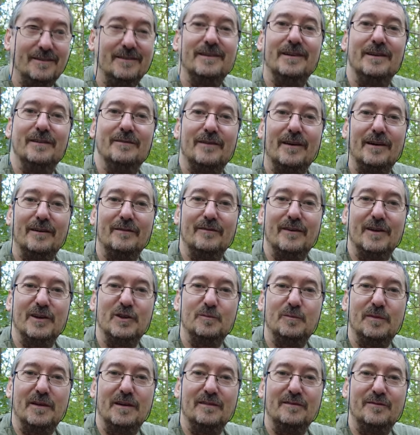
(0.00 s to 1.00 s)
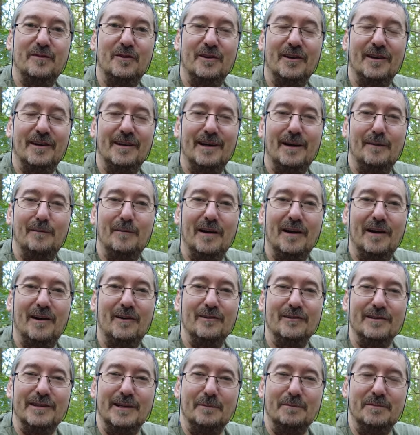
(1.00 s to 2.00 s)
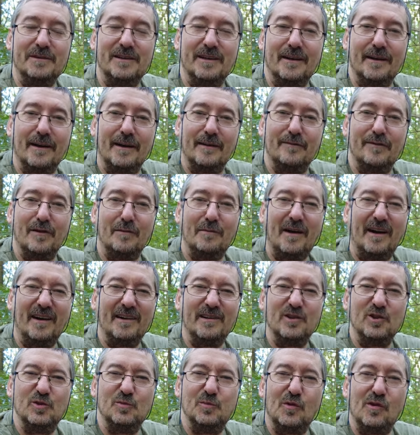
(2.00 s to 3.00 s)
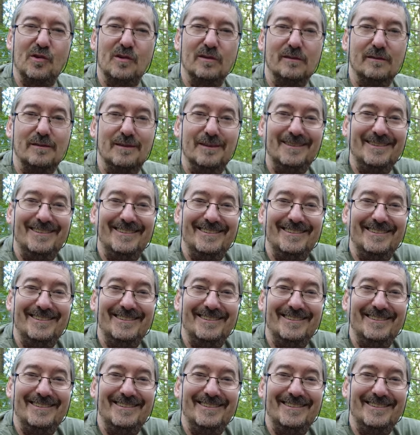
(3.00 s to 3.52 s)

hier waren Waschbären vor der Kamera und ich habe die dann einfach mal angesprochen.